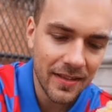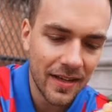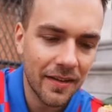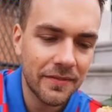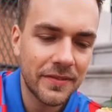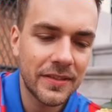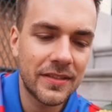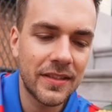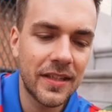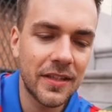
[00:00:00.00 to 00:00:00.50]

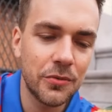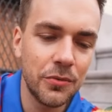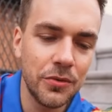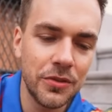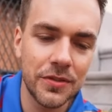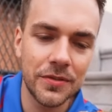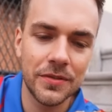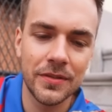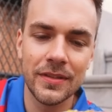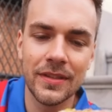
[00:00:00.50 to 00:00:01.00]
Kaffee sehr gut.
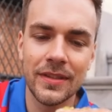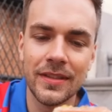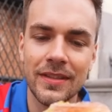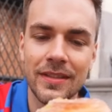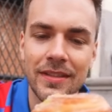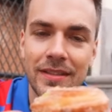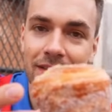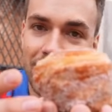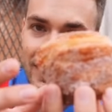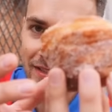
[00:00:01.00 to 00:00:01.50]

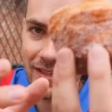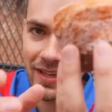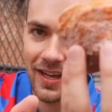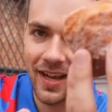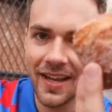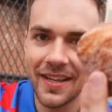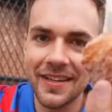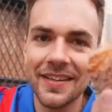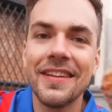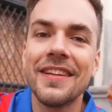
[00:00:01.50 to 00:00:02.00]

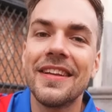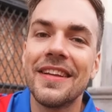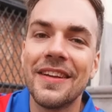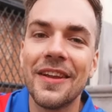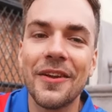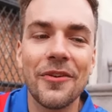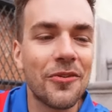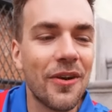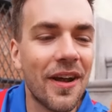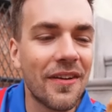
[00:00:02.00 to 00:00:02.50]
Rein in
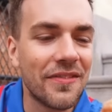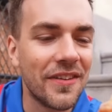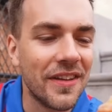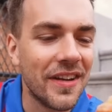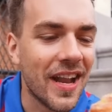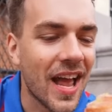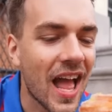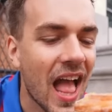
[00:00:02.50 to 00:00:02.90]
den Cruffin.